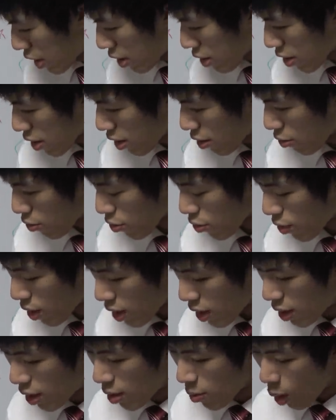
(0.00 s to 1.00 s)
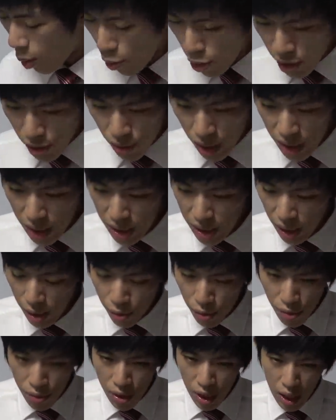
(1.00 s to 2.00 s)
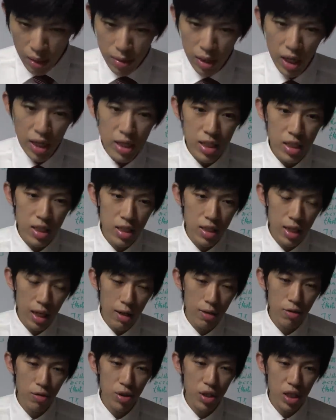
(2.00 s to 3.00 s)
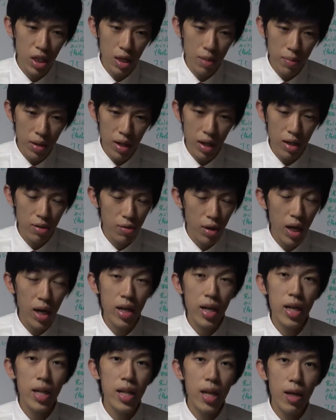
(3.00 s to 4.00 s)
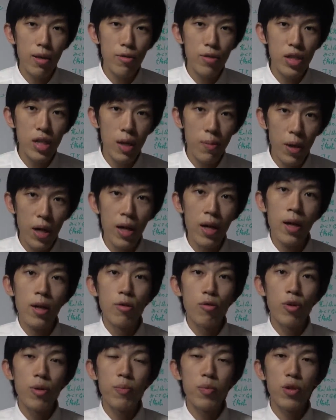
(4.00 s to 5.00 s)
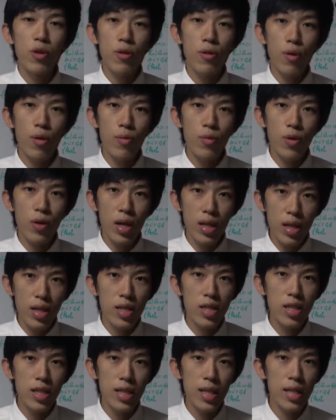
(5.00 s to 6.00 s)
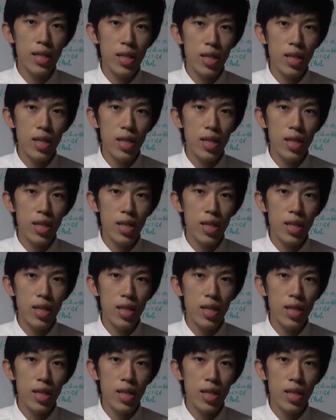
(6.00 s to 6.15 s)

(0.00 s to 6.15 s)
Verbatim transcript: り入れるっていうことはね、まあ、もし私がこのライブ配信やるとしたらばあの案件でやるとしたらばトリップドットコムの方に事前